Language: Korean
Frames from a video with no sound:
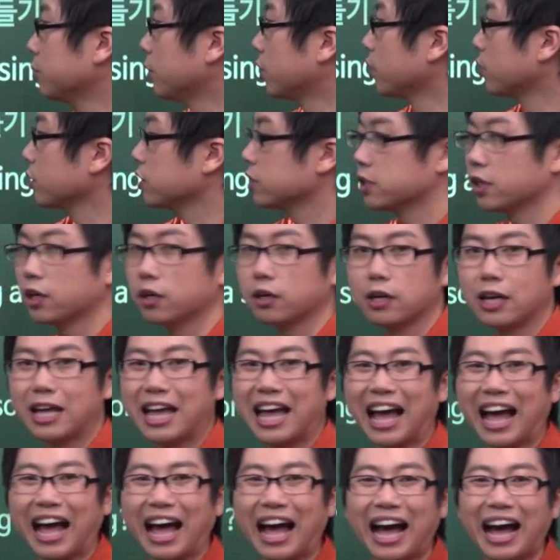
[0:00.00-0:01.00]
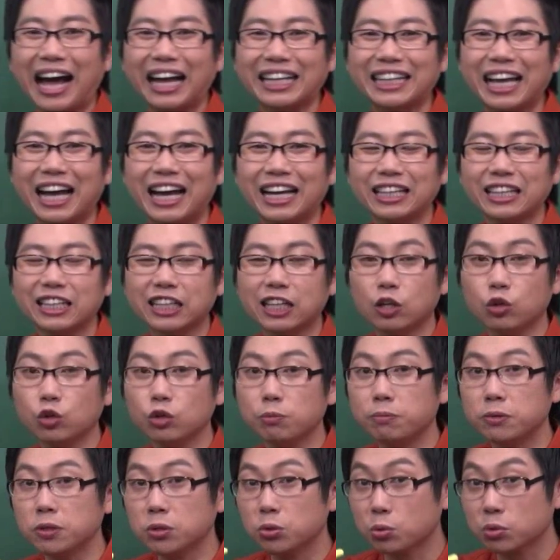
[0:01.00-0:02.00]
뭐라고 했어요? 하다니까
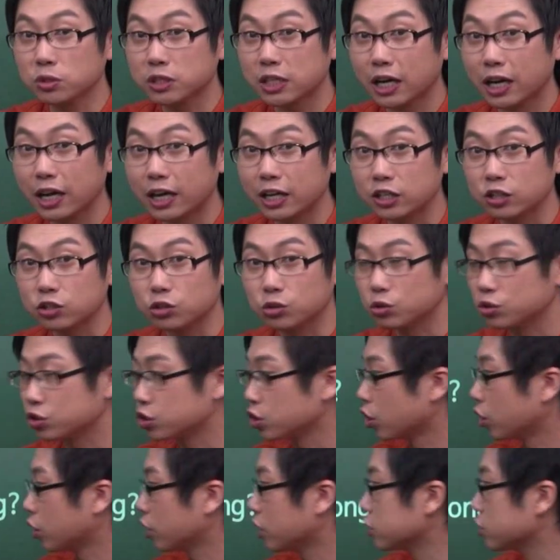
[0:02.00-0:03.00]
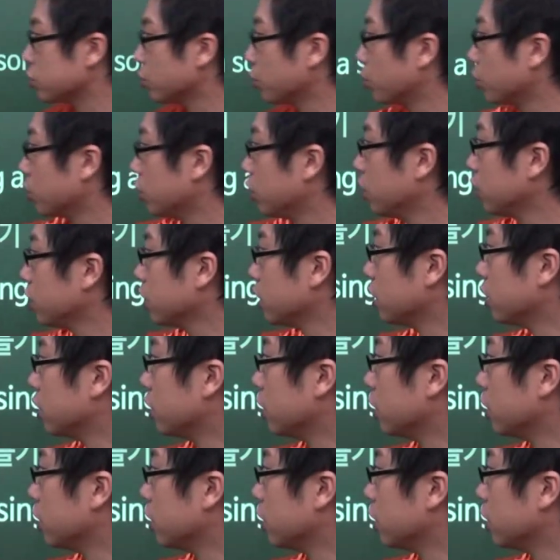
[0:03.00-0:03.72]
우리 비동사가 아니죠. 그죠? 그래서 이거를